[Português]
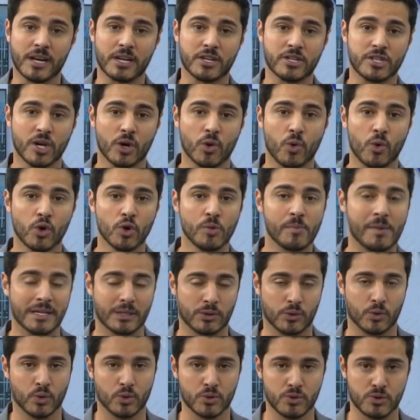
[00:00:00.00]
fria que chegou no
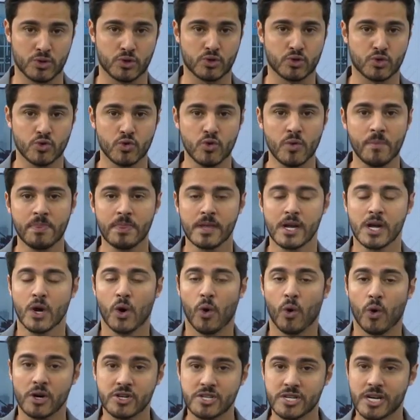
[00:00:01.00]
Mato Grosso do Sul.
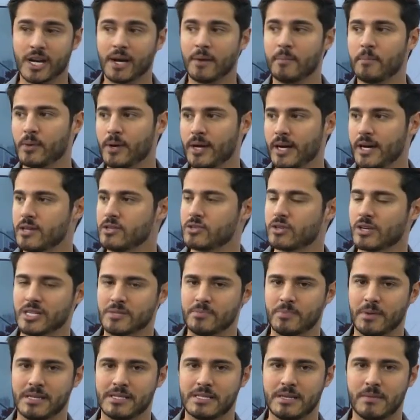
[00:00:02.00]
Hoje, Campo Grande,
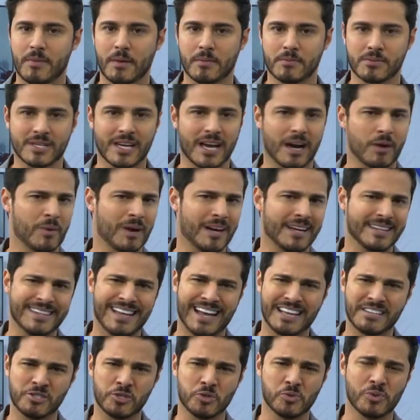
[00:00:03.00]
nós percebemos que a
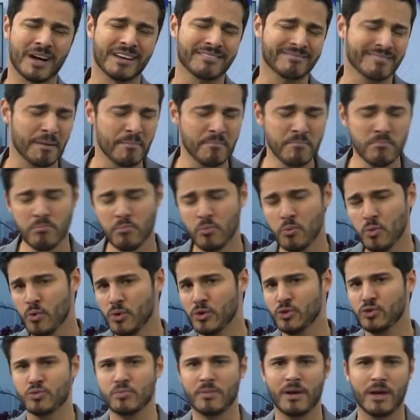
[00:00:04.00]
qualidade do ar está
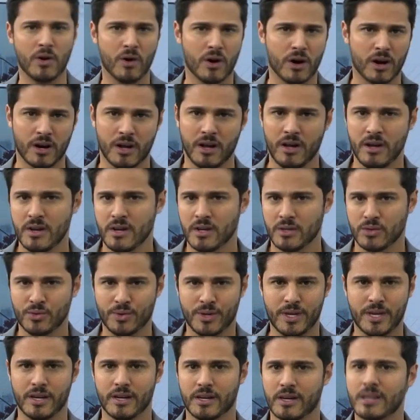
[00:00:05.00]
muito melhor
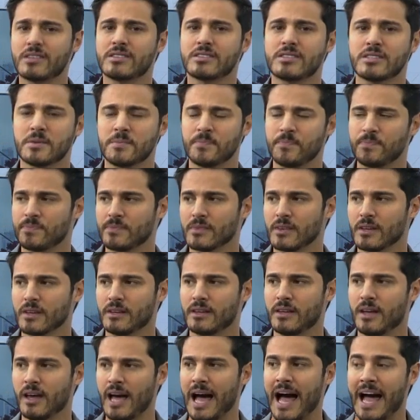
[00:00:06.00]
do que antes.
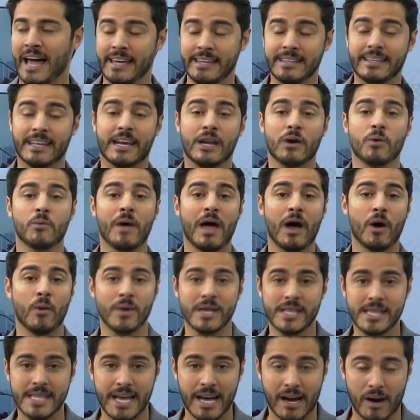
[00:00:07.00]
Né? Ainda não é
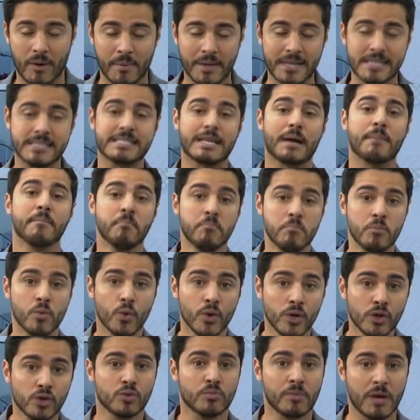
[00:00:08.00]
o ideal, mas está
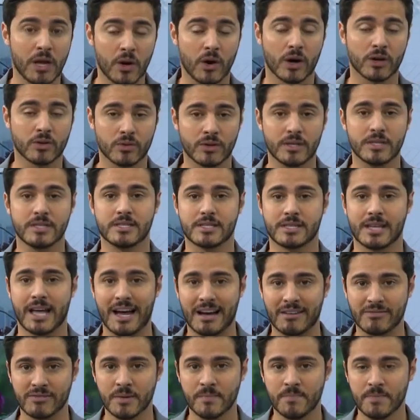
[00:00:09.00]
muito melhor do que
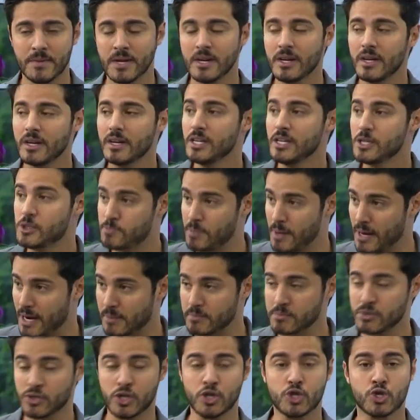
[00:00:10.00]
estava.
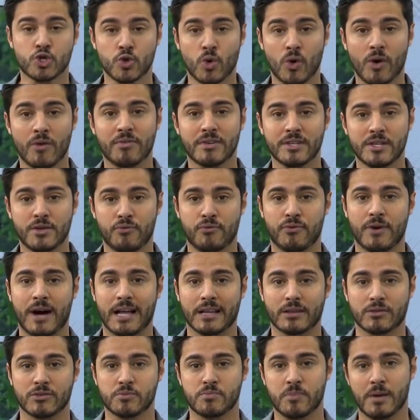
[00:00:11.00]
Esperamos que chova de
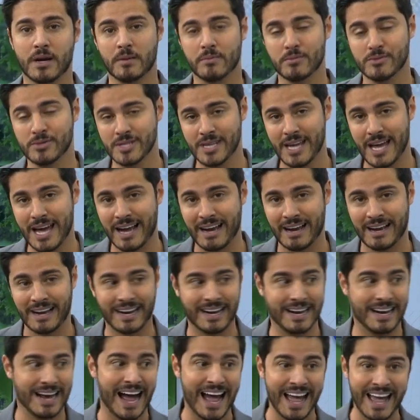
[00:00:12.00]
fato, esperamos que
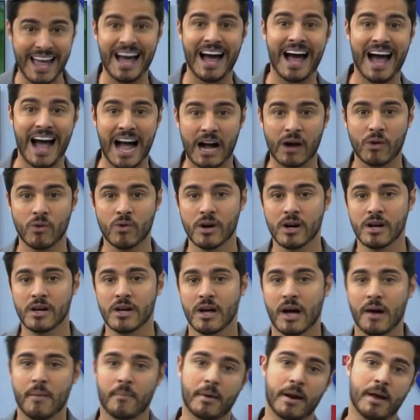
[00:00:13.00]
caia água
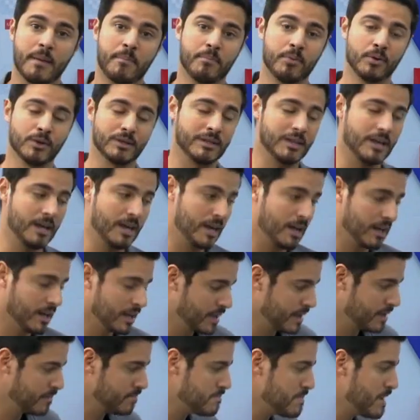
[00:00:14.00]
para poder
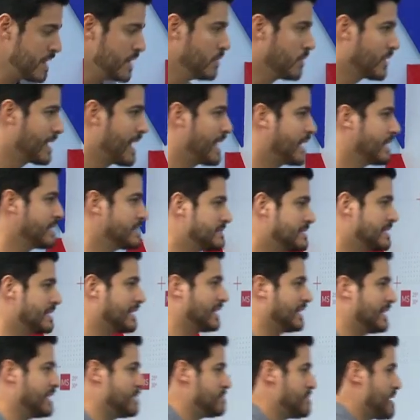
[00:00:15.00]
melhorar esse
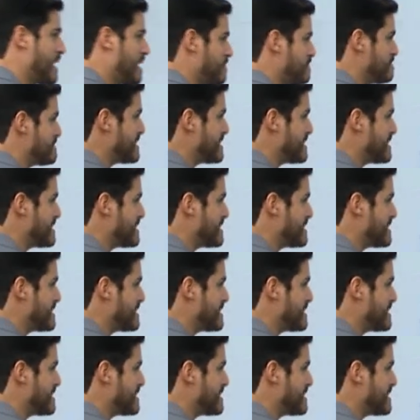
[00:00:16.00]
clima e